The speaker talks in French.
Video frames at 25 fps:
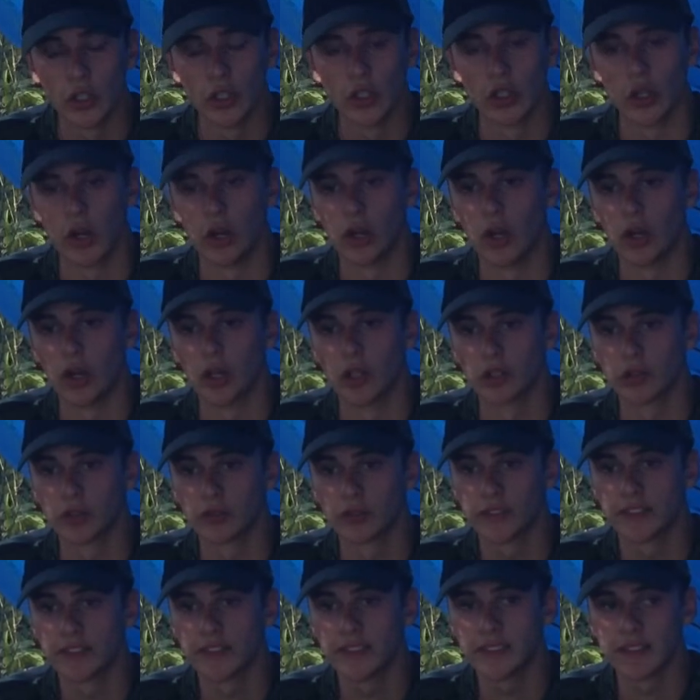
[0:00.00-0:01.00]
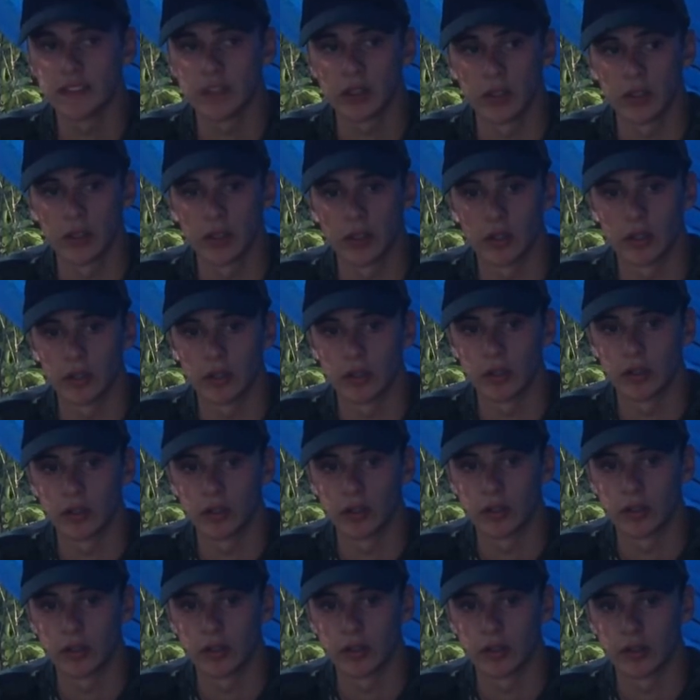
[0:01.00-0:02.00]
je vous dis,
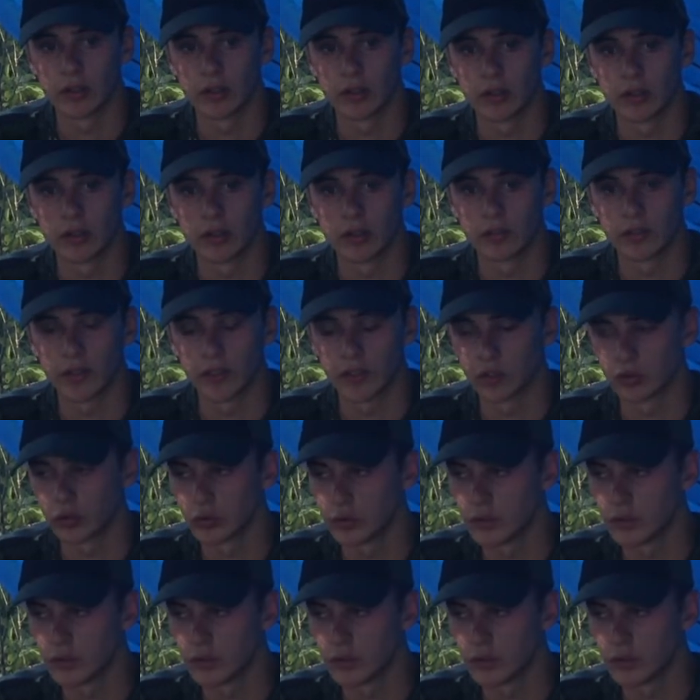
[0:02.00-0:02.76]
enfin je vous